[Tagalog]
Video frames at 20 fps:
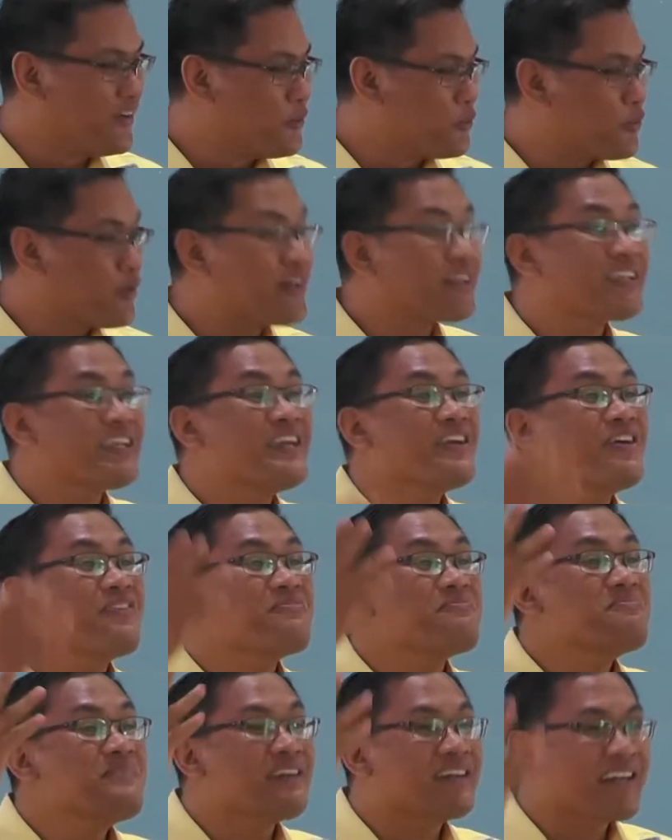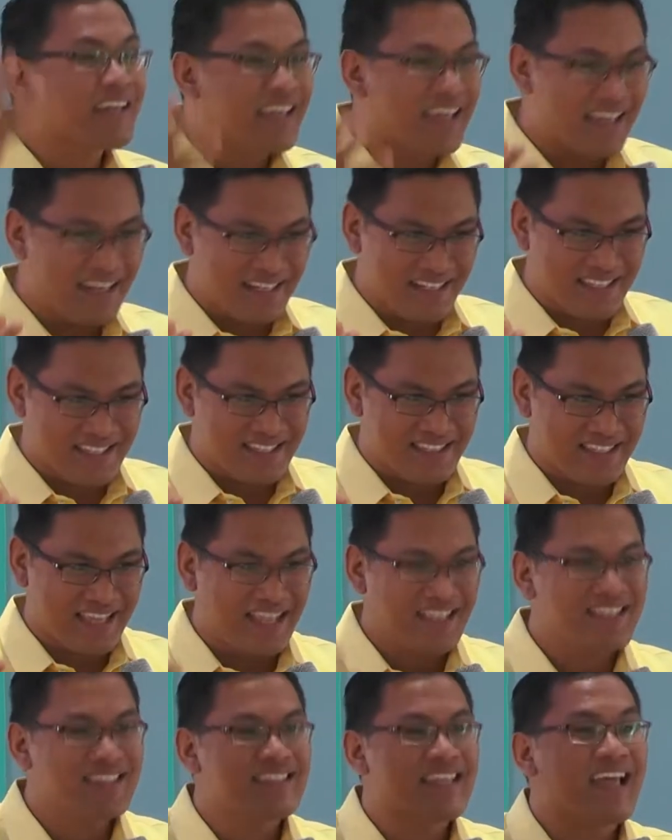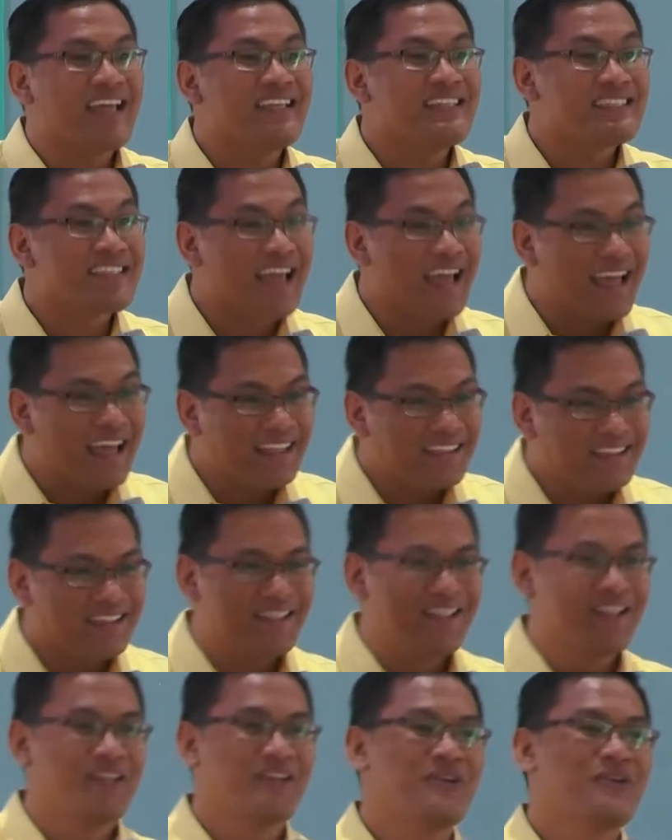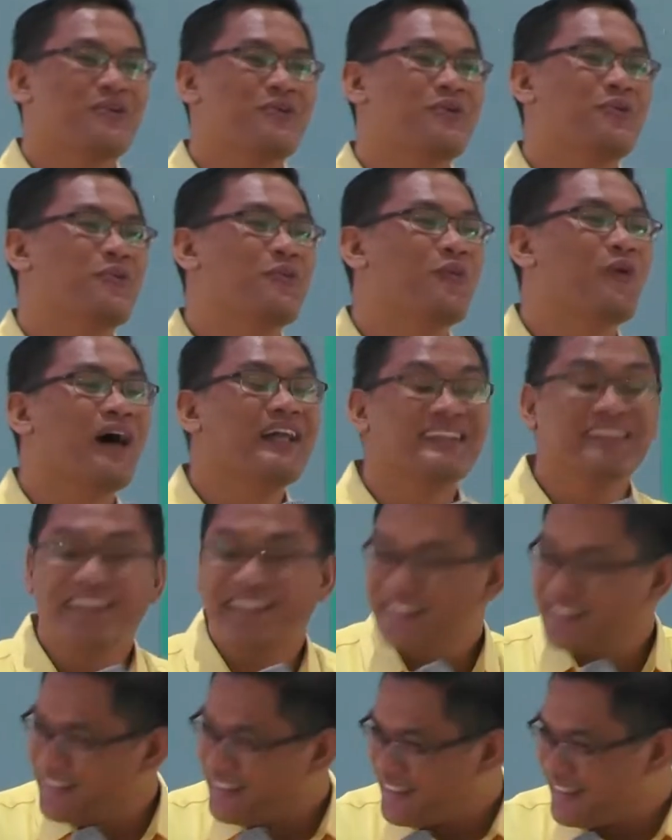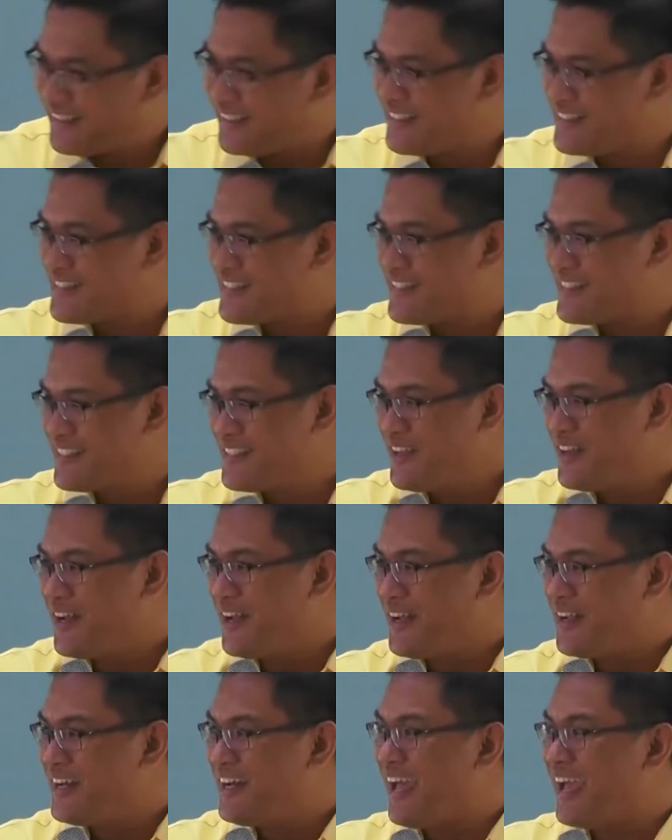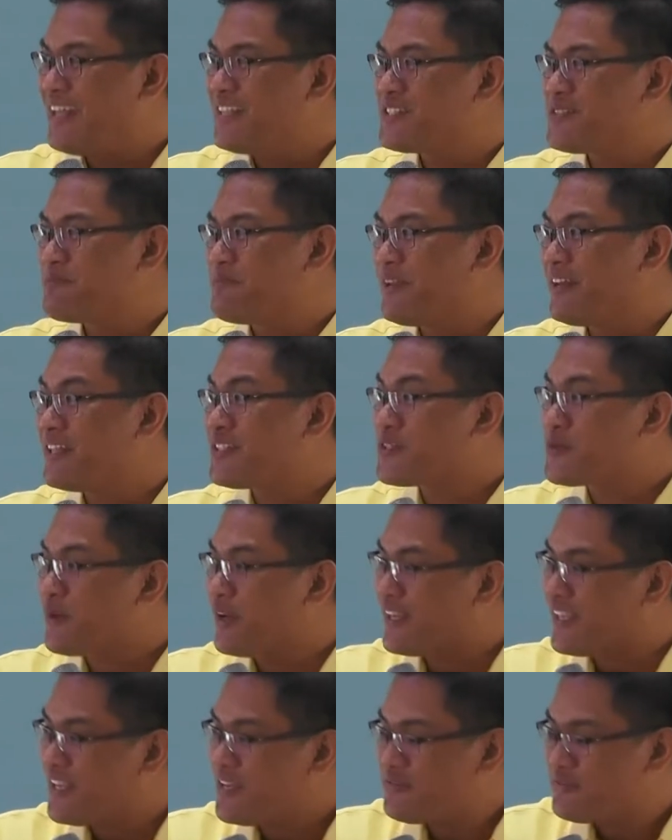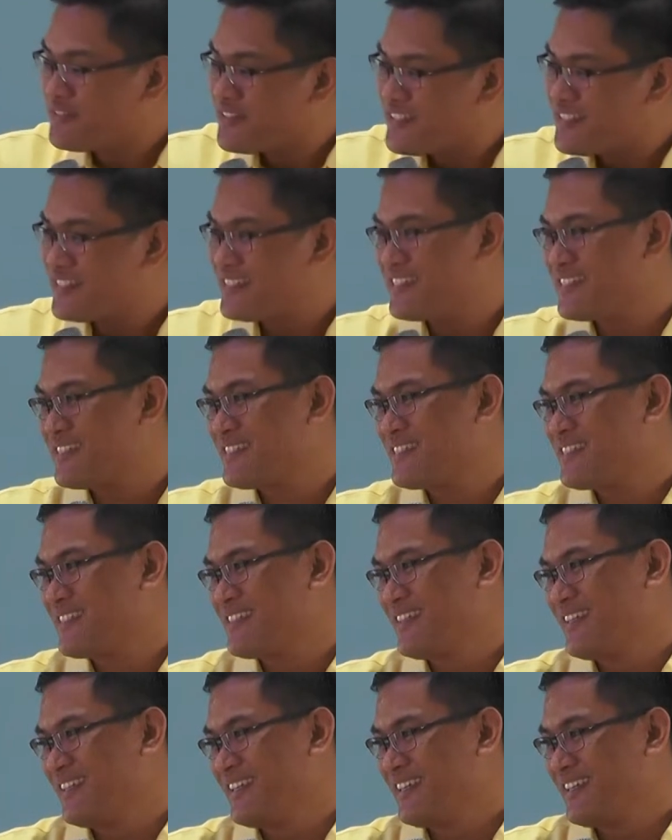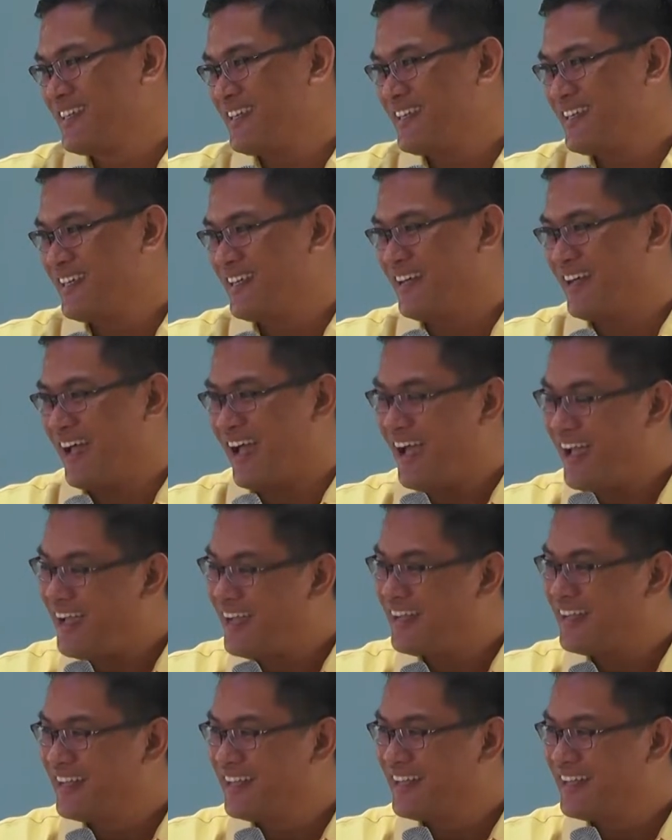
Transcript: working of miracles and signs and wonders. Yun ang nine spiritual gifts. Ha?